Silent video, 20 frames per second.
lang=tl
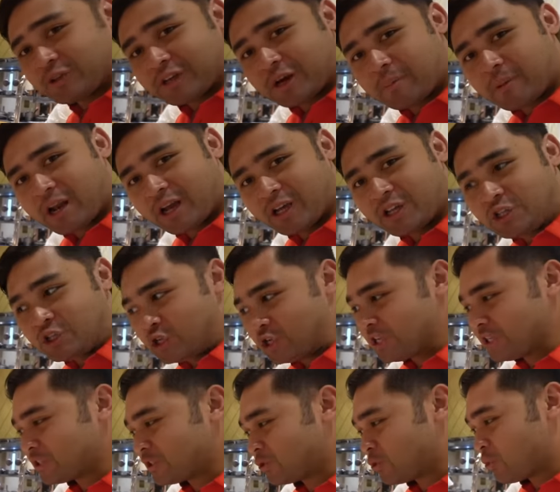isang malaking
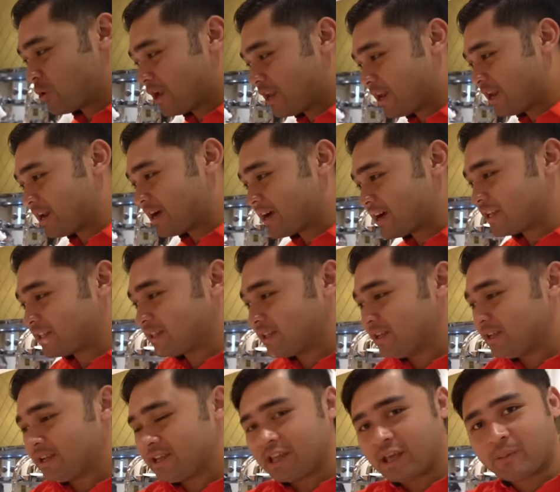cheese wheel at
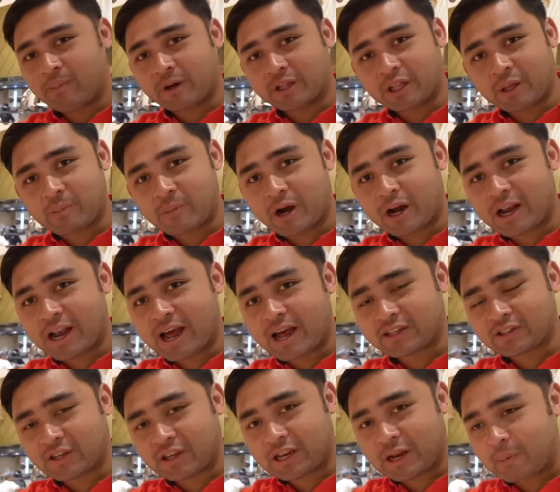iba't ibang
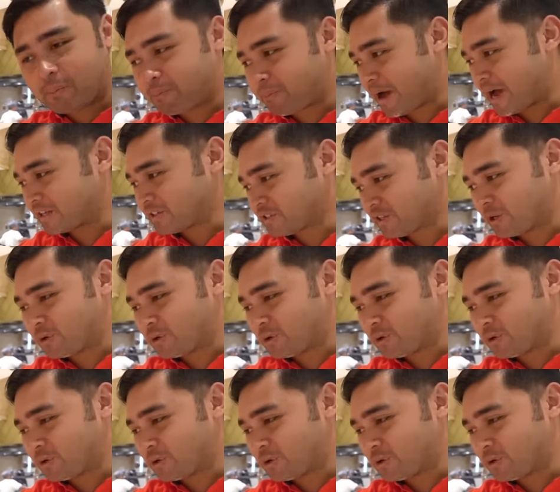klase ng pasta